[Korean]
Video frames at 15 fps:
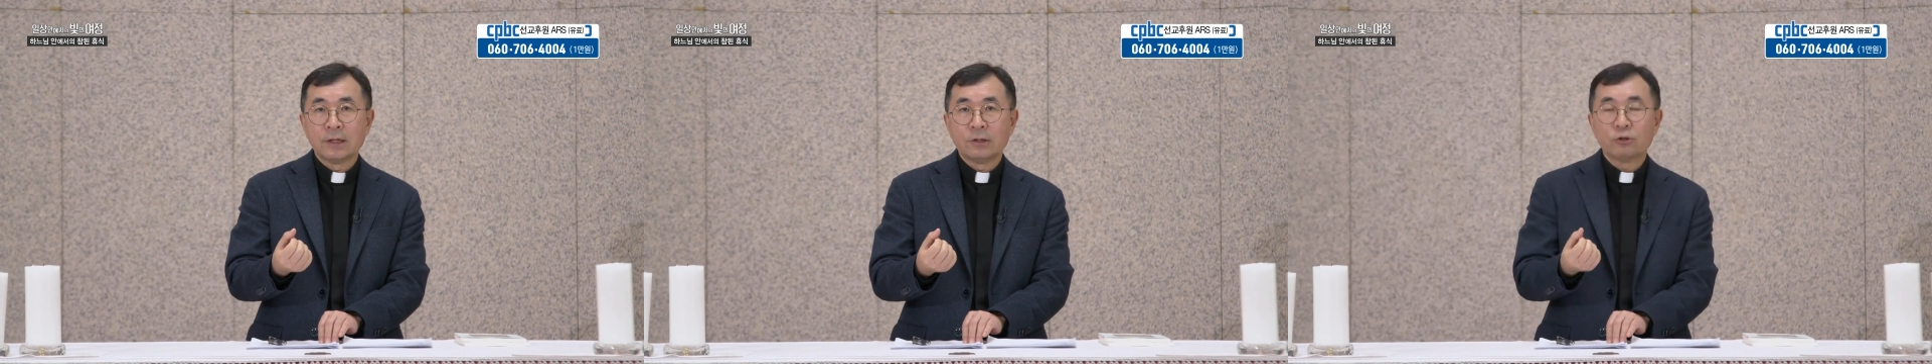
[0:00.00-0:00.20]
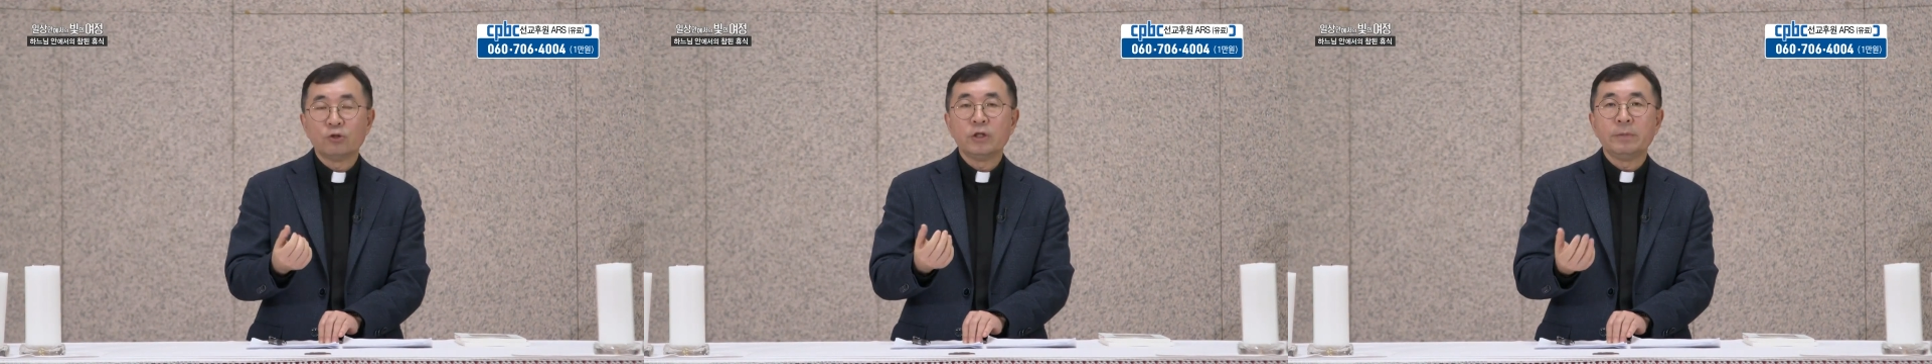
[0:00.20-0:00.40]

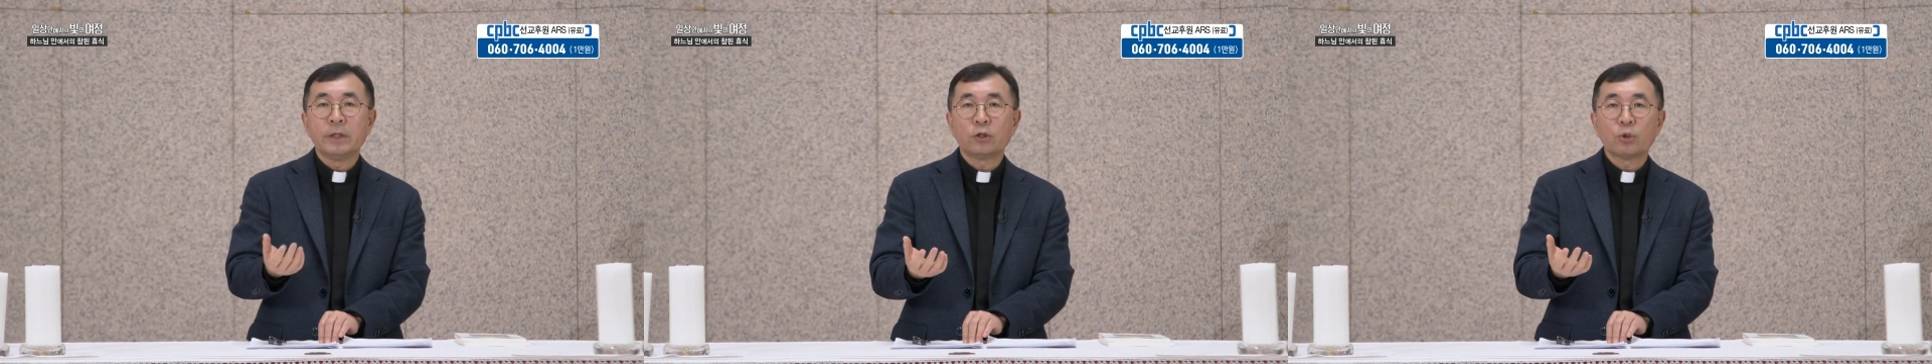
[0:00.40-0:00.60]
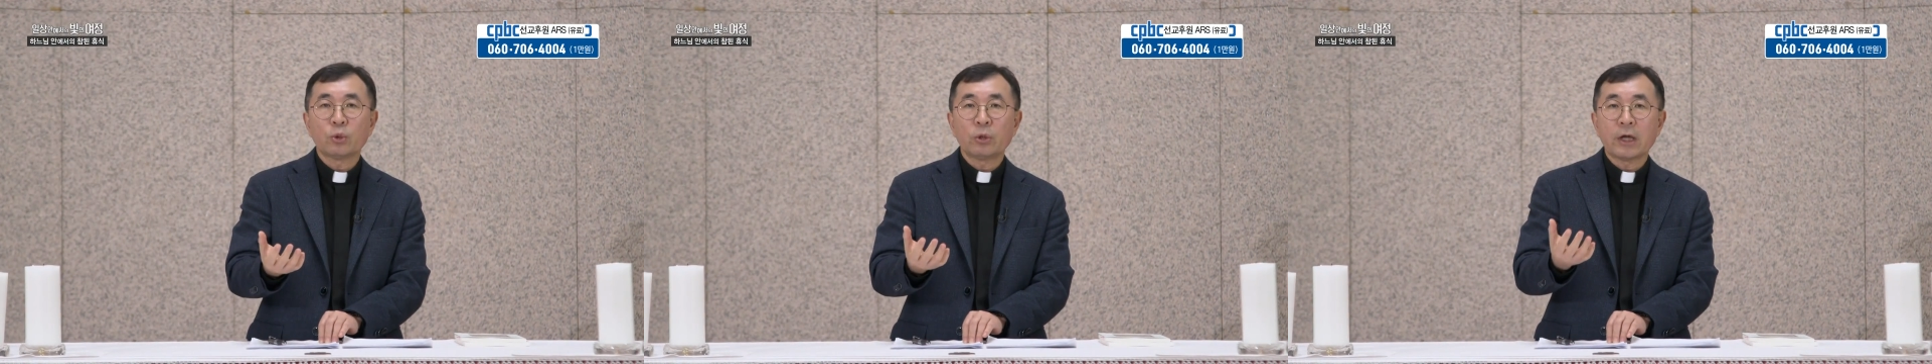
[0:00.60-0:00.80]
주님이
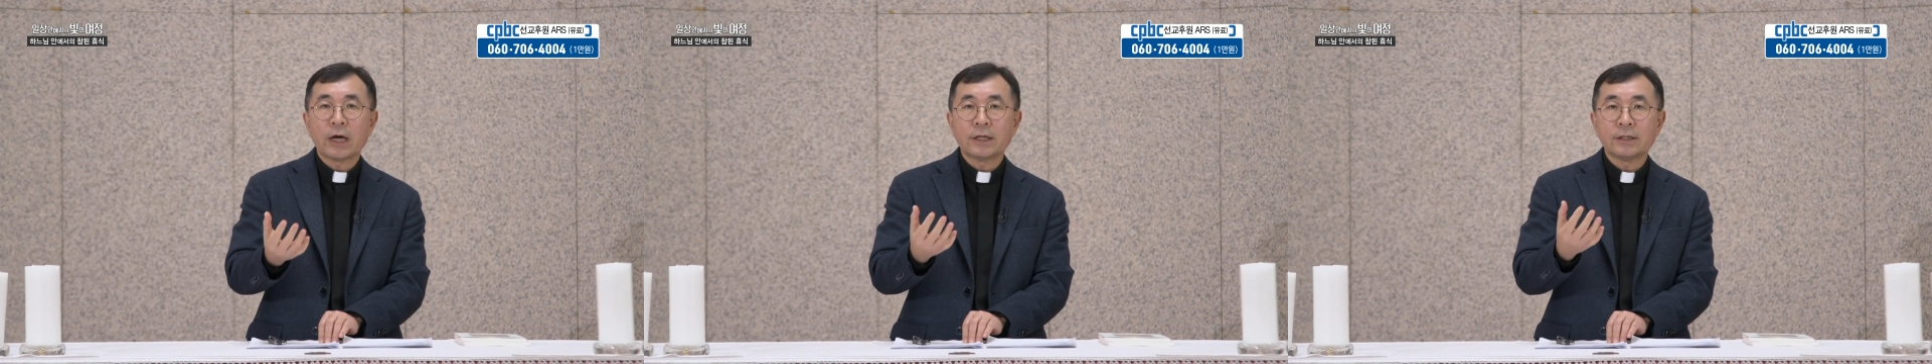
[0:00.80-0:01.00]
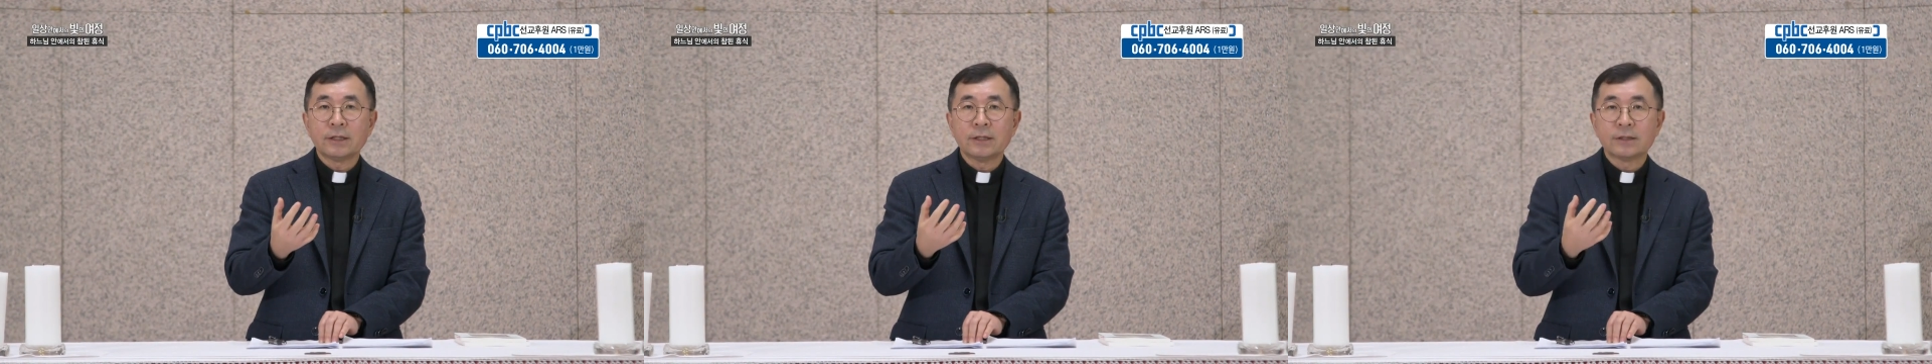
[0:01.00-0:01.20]

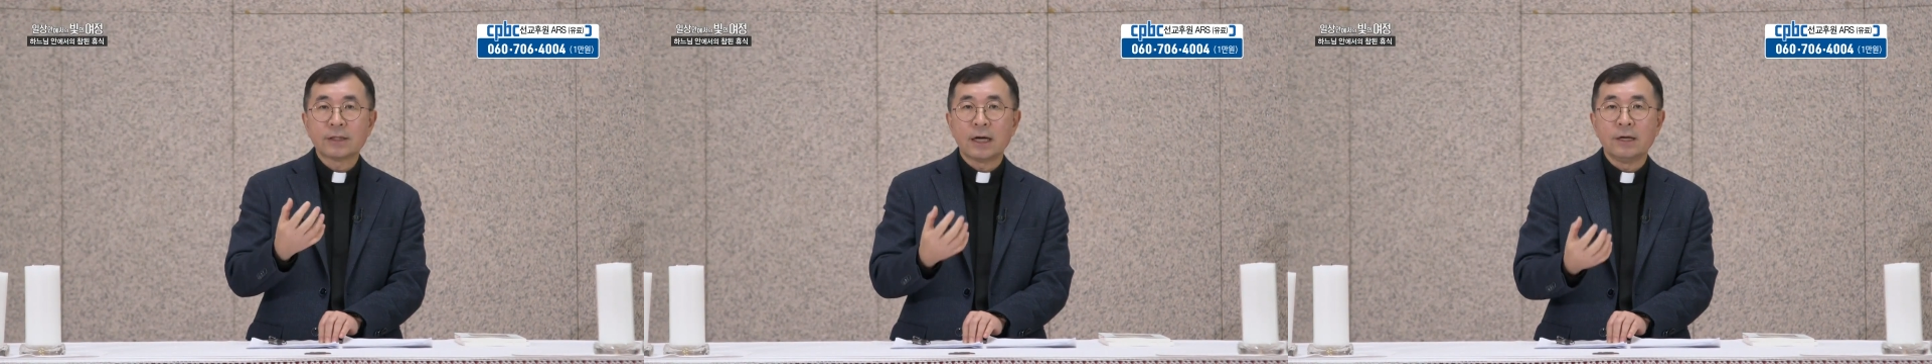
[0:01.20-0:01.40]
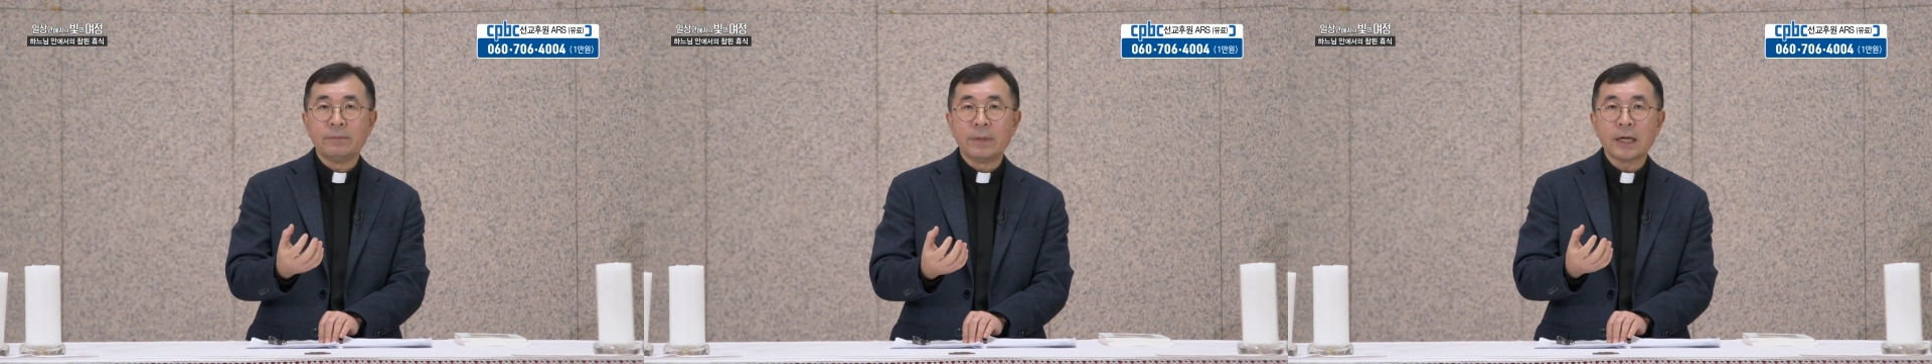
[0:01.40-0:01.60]
초대하시는
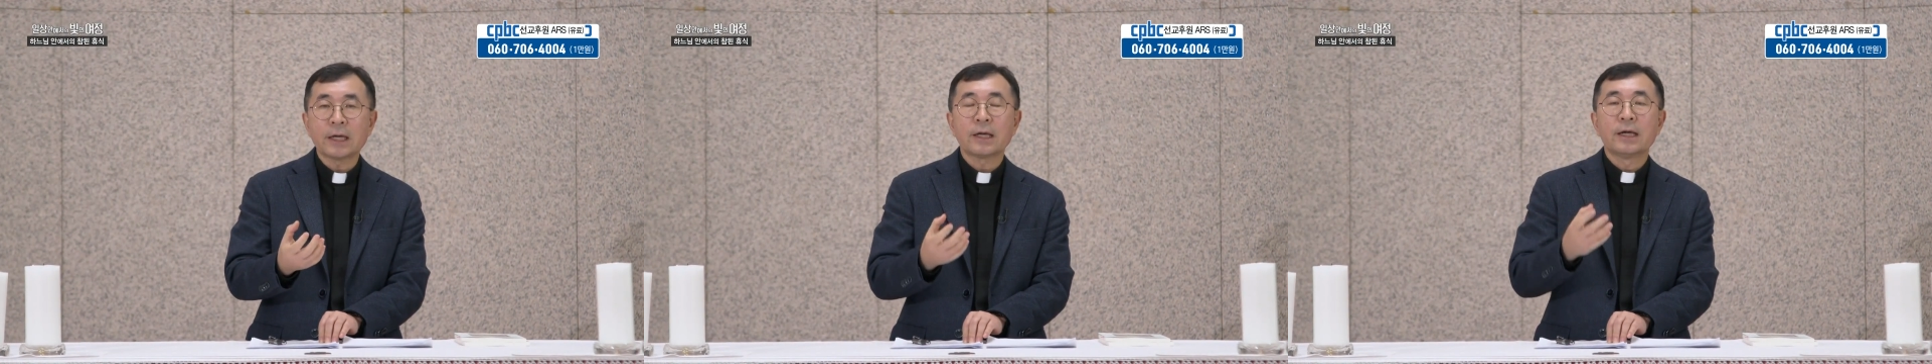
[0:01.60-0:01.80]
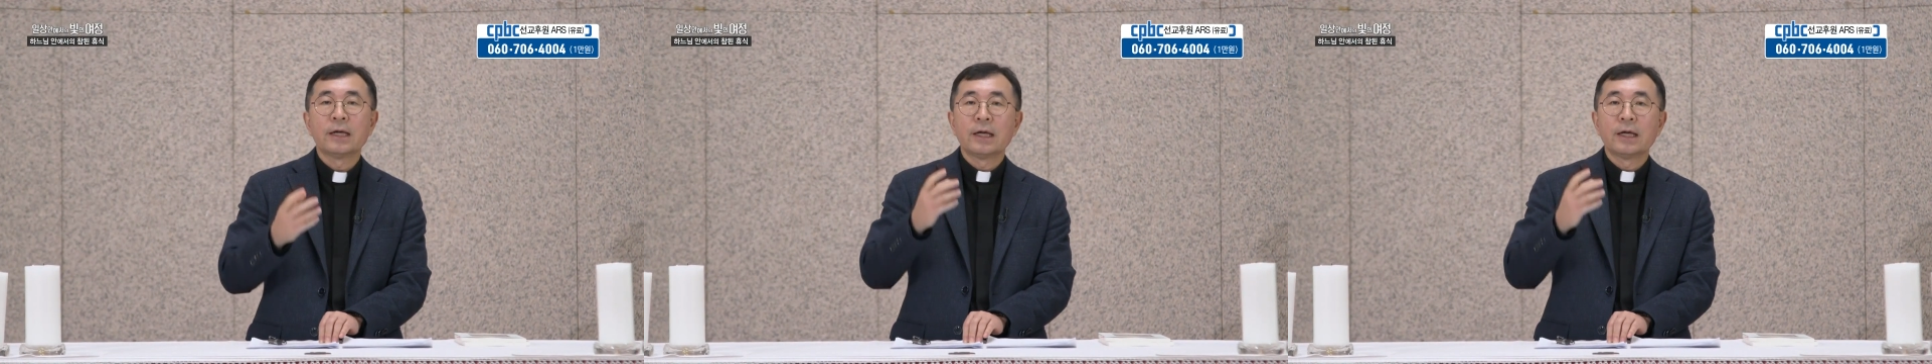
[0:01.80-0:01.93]
삶에